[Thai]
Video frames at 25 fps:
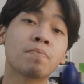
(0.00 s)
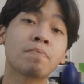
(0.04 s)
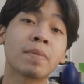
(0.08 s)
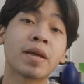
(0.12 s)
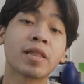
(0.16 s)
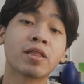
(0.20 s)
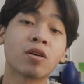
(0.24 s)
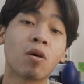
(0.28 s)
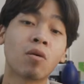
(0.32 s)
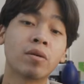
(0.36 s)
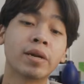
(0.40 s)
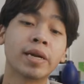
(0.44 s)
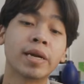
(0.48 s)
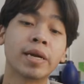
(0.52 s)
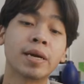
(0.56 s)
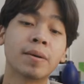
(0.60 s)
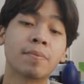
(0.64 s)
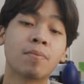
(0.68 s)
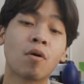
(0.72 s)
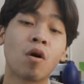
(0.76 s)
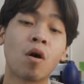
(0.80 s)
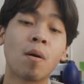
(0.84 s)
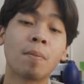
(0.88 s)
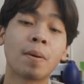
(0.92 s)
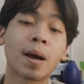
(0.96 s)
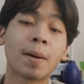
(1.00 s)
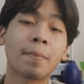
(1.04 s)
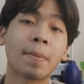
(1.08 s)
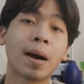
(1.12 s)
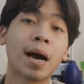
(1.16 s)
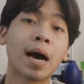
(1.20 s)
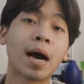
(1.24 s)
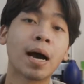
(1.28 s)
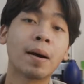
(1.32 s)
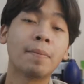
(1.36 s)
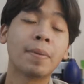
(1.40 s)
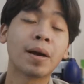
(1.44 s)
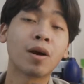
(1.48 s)
นปีสองพันยี่สิบเอ็ดพร้อมกับ
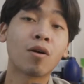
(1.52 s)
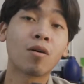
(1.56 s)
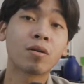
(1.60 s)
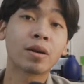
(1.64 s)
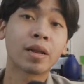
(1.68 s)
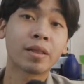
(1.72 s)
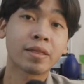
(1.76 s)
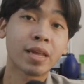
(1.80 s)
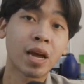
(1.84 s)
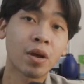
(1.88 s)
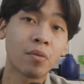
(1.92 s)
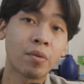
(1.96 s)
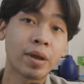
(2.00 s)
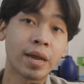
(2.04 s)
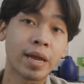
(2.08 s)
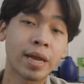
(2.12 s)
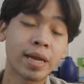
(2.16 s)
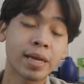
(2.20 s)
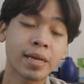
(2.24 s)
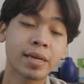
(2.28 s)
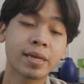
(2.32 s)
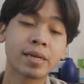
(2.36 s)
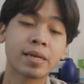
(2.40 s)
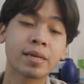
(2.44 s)
อ่า Bangkok Design Week